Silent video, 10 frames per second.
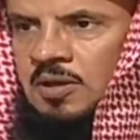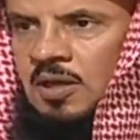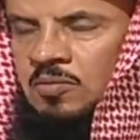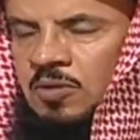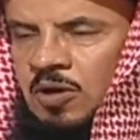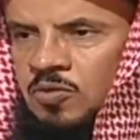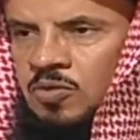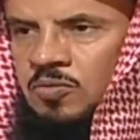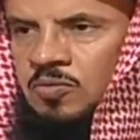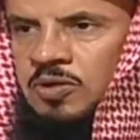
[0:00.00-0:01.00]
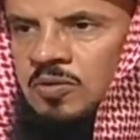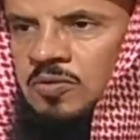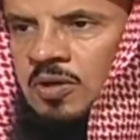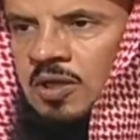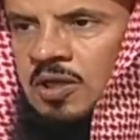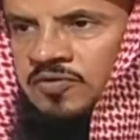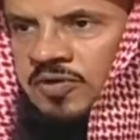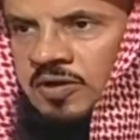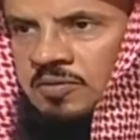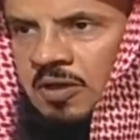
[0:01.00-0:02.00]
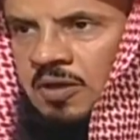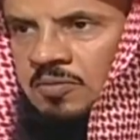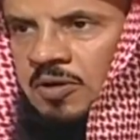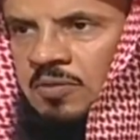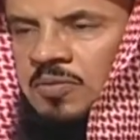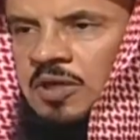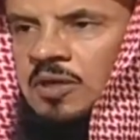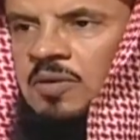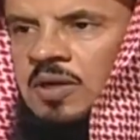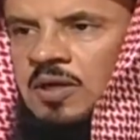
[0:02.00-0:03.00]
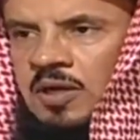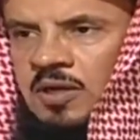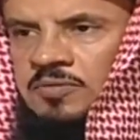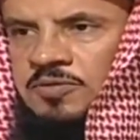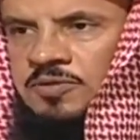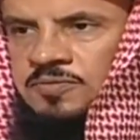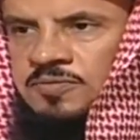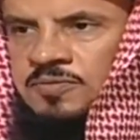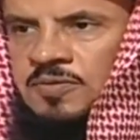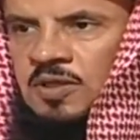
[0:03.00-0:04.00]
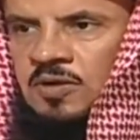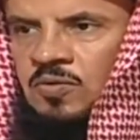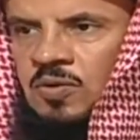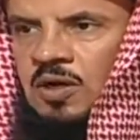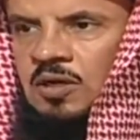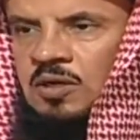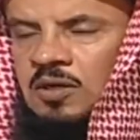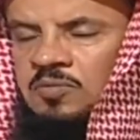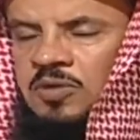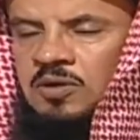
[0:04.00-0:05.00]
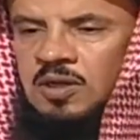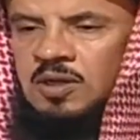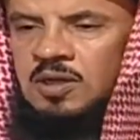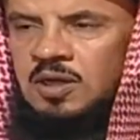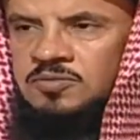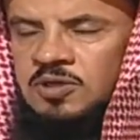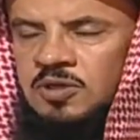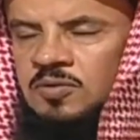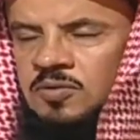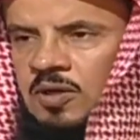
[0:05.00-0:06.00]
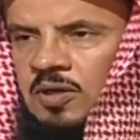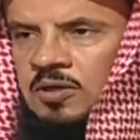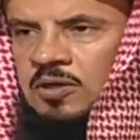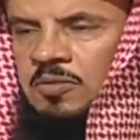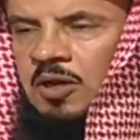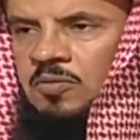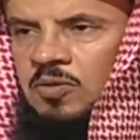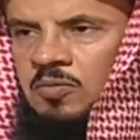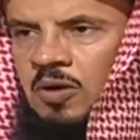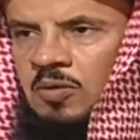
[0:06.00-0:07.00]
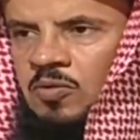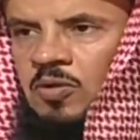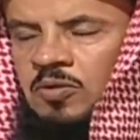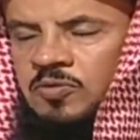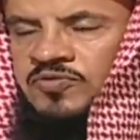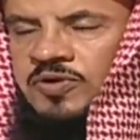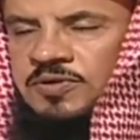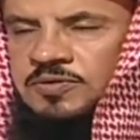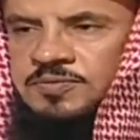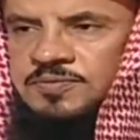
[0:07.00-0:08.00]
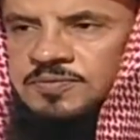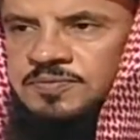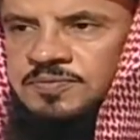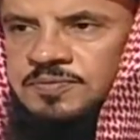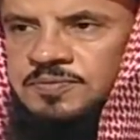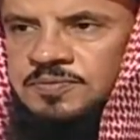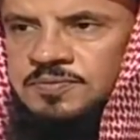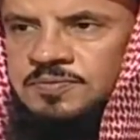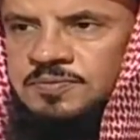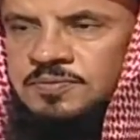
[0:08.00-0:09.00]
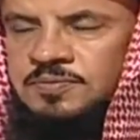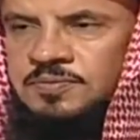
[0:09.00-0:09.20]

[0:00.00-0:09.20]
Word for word: المأموم يقول خلف الإمام ربنا ولك الحمد وربنا ولك الحمد يقولها الإمام والمأموم والمنفرد نعم وربنا